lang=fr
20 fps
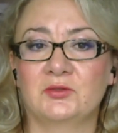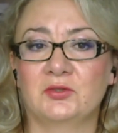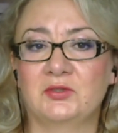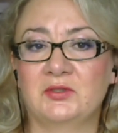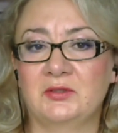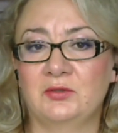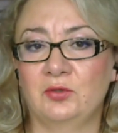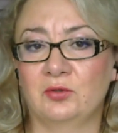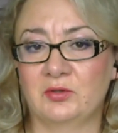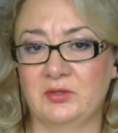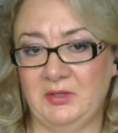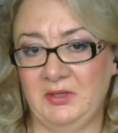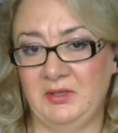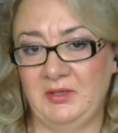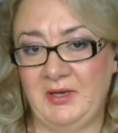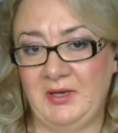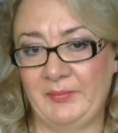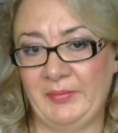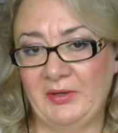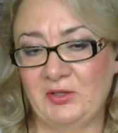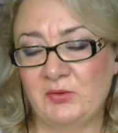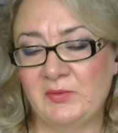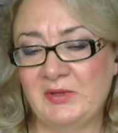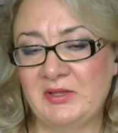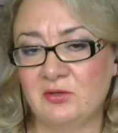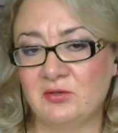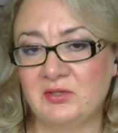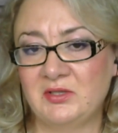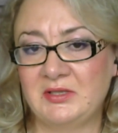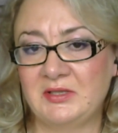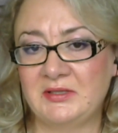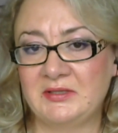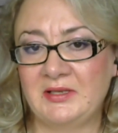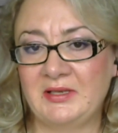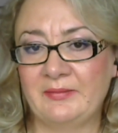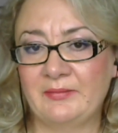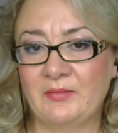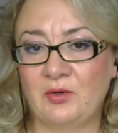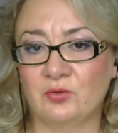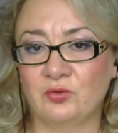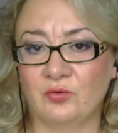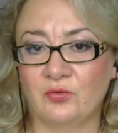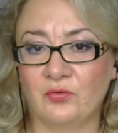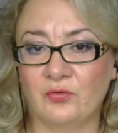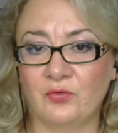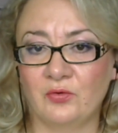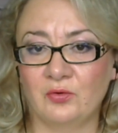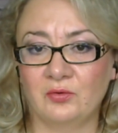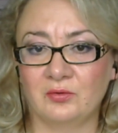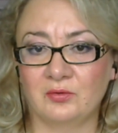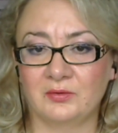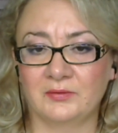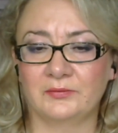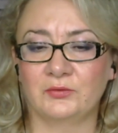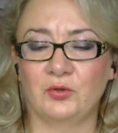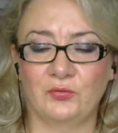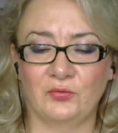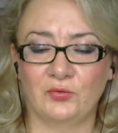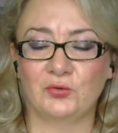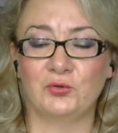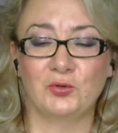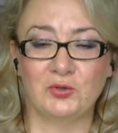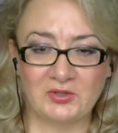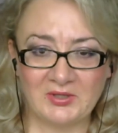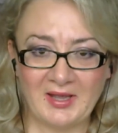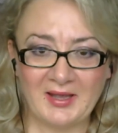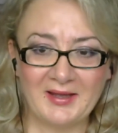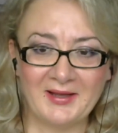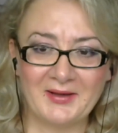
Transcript: Donc la prédominance des éléments de feu, euh, de, feu de terre